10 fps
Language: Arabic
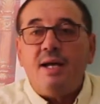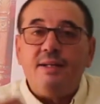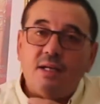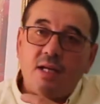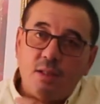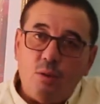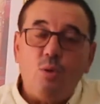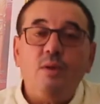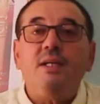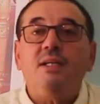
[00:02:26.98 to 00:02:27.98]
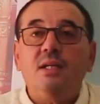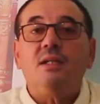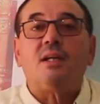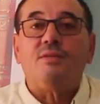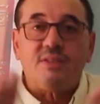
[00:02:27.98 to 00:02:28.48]
انك هذا الحلي
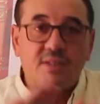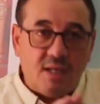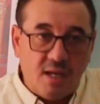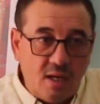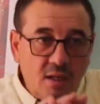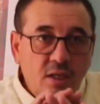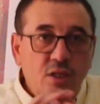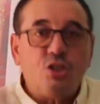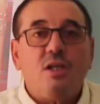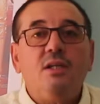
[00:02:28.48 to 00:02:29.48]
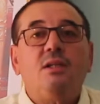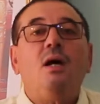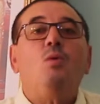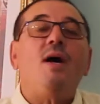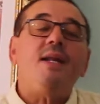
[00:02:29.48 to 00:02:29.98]
اذا راه في صحه
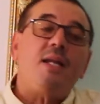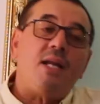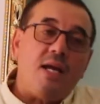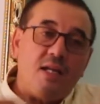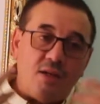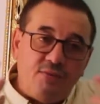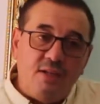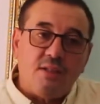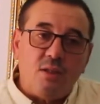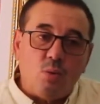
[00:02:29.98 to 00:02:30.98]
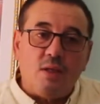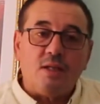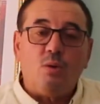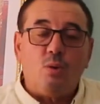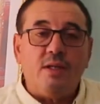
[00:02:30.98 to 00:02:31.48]
جيده وان الاعلاف اللي تياكل
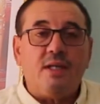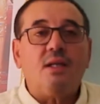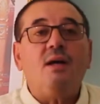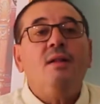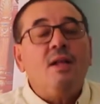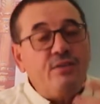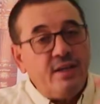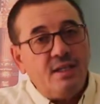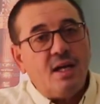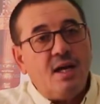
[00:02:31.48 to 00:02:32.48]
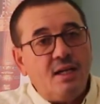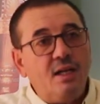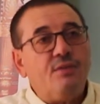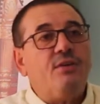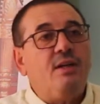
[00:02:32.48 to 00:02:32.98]
هذا الحلي هذا فهي
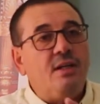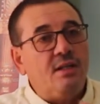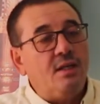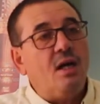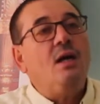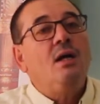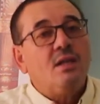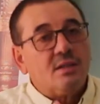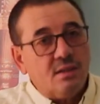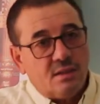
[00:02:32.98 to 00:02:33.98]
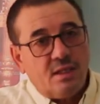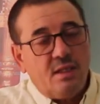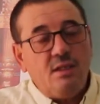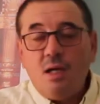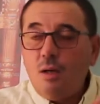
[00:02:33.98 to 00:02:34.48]
اعلاف اللي هي
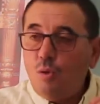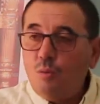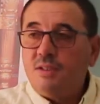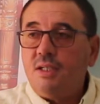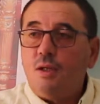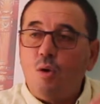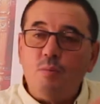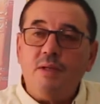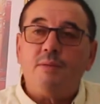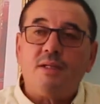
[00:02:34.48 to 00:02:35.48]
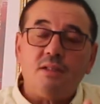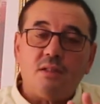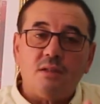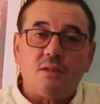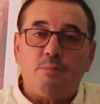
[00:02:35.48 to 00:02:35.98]
صحيه ومزيانه وما
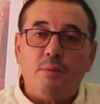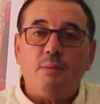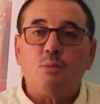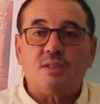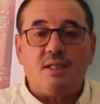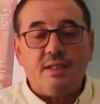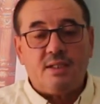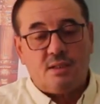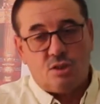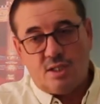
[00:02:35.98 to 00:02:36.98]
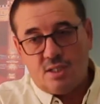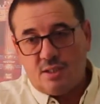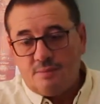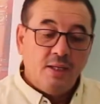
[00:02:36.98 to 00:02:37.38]
يمكن تسبب للمستهلك حتى شي حاجه